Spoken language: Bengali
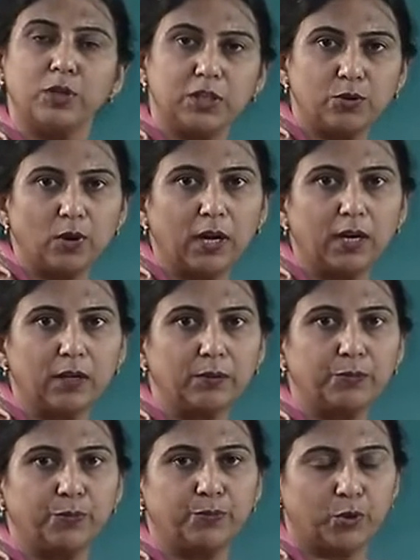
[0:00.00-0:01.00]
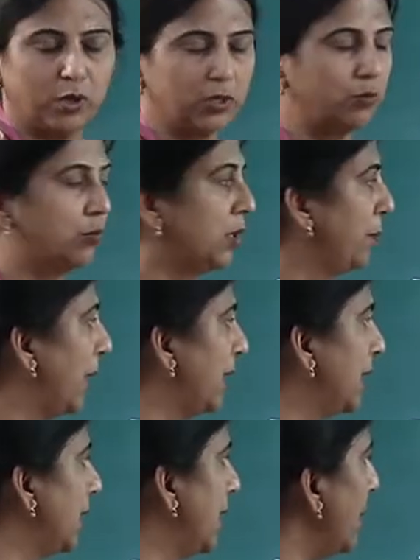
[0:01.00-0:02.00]
লঘিষ্ঠ আকারে প্রকাশ করতে
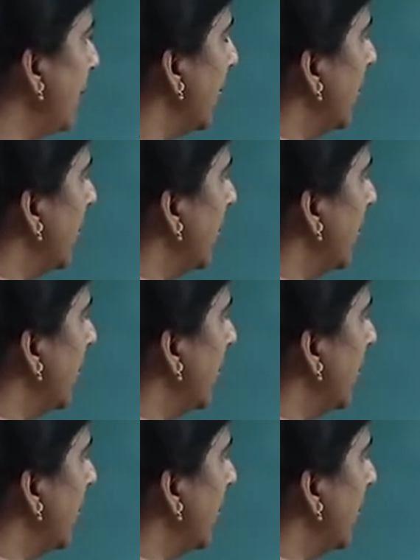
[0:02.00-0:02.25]
পারি কি না